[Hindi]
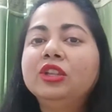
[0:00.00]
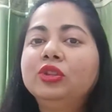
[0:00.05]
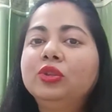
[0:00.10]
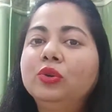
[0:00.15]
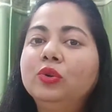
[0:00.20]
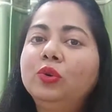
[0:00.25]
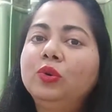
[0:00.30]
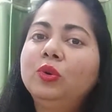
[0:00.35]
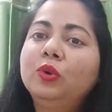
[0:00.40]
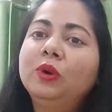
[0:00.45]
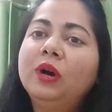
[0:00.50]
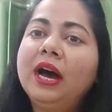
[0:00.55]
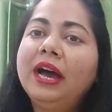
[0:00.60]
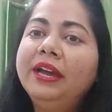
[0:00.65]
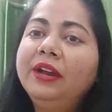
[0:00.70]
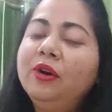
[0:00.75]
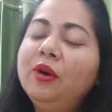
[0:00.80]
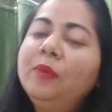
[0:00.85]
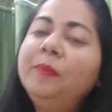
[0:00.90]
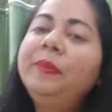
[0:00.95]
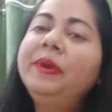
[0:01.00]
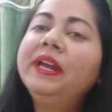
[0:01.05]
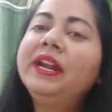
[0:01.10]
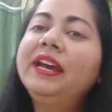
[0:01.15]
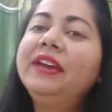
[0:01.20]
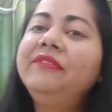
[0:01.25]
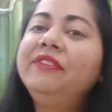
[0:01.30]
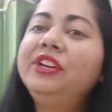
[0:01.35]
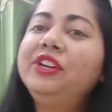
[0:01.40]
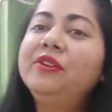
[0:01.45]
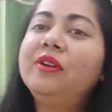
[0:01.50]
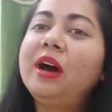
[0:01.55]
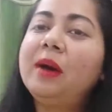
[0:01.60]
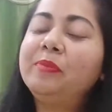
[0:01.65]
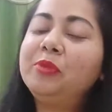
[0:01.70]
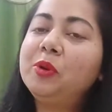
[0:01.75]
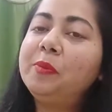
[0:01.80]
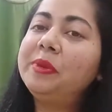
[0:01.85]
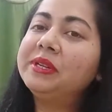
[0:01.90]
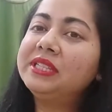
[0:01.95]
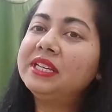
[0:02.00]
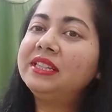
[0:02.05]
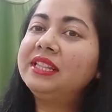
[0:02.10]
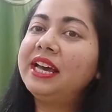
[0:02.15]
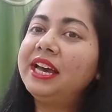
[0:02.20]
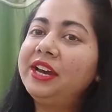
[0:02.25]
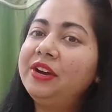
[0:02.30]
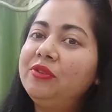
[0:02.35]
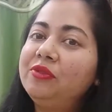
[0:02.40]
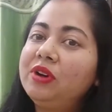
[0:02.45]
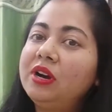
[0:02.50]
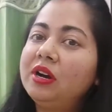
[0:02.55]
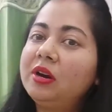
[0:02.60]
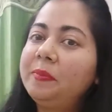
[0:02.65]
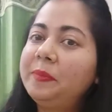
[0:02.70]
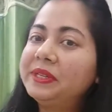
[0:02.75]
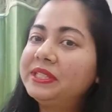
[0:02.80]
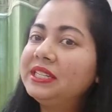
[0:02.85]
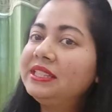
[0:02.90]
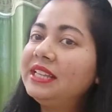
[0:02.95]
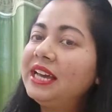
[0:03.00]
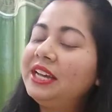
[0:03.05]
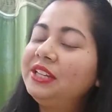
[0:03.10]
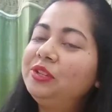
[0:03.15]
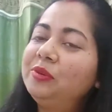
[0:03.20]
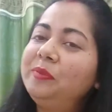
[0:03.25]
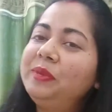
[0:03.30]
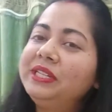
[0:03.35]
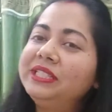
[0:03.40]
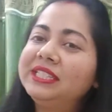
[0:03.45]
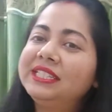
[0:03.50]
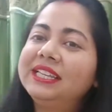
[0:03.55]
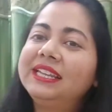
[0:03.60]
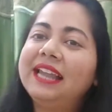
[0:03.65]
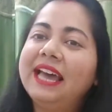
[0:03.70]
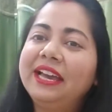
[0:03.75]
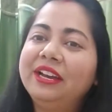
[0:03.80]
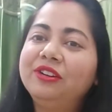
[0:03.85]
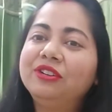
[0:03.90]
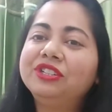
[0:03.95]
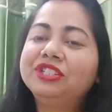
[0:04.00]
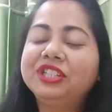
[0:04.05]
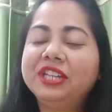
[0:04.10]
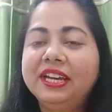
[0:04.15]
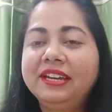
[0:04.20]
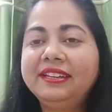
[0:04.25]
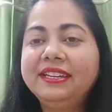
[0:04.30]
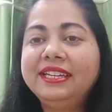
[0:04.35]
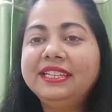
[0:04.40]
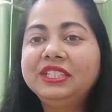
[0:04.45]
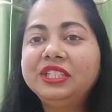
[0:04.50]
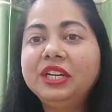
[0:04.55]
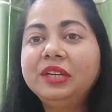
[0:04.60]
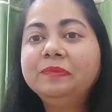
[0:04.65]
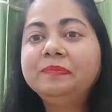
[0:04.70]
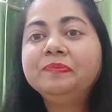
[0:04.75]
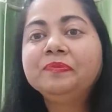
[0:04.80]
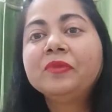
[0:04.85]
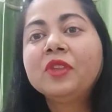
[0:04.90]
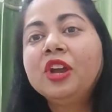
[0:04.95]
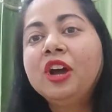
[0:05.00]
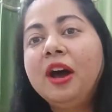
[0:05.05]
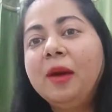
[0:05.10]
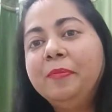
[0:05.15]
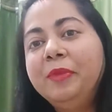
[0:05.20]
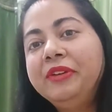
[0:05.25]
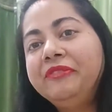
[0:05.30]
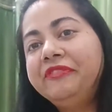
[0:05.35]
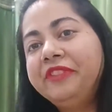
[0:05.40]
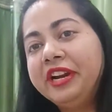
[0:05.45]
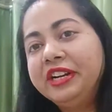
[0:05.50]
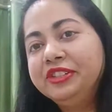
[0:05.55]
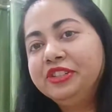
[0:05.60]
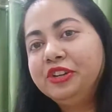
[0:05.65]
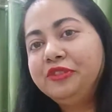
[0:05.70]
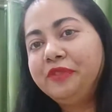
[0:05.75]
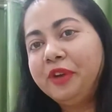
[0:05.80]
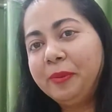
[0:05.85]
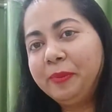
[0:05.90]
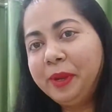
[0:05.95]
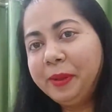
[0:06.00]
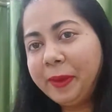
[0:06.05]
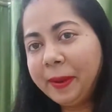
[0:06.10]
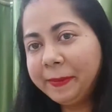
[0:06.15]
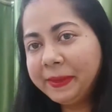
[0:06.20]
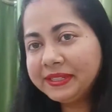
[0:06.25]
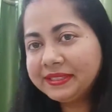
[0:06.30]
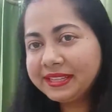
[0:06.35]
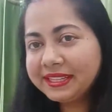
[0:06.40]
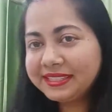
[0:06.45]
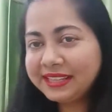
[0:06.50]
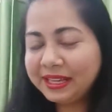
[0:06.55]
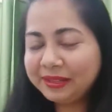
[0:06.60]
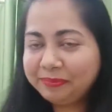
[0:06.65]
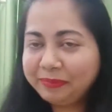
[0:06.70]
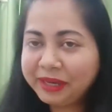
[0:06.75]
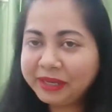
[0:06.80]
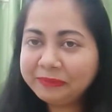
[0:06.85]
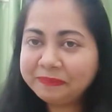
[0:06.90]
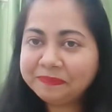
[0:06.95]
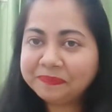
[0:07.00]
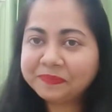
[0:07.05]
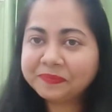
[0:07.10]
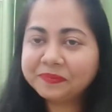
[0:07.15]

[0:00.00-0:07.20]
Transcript: तो आई होप मेरा ये वीडियो आपको पसंद आया होगा अगर पसंद आए तो प्लीज इसे लाइक और शेयर कीजिए अपने फ्रेंड्स और फैमिली मेम्बर्स के साथ में